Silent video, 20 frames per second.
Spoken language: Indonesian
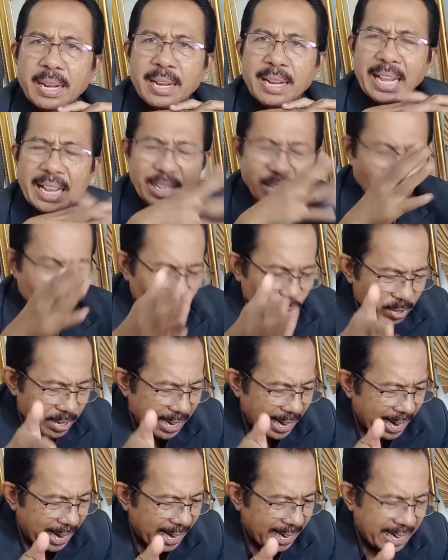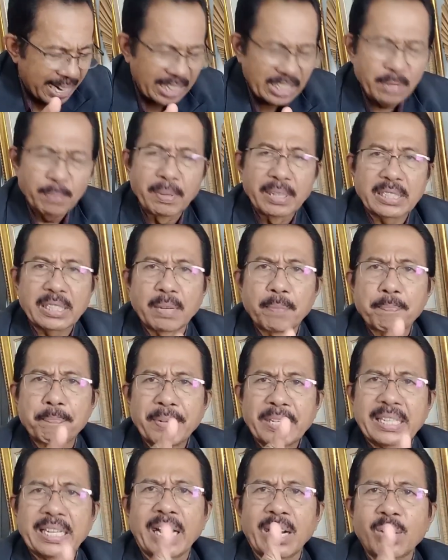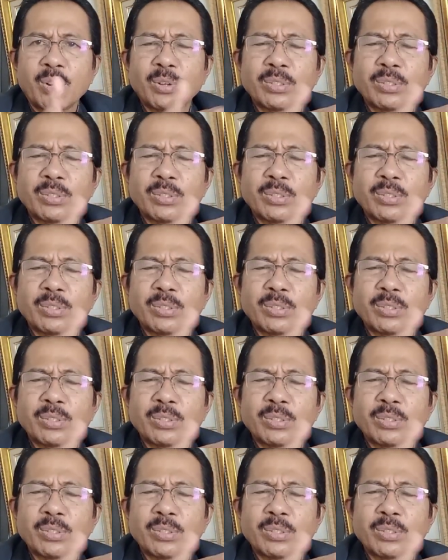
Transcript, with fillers: Dan juga ada semacam pecah